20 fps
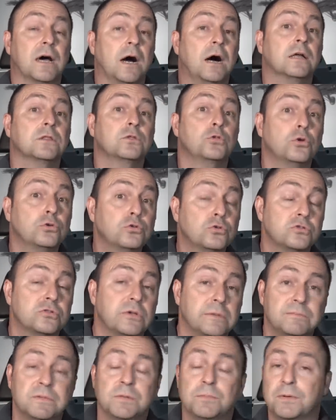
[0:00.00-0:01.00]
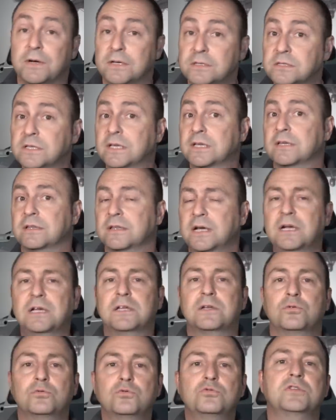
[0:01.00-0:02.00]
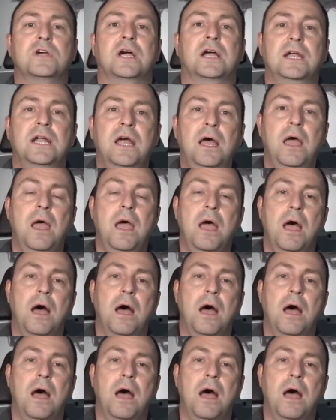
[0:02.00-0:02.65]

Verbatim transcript: A400M tipi askeri nakliye uçağıyla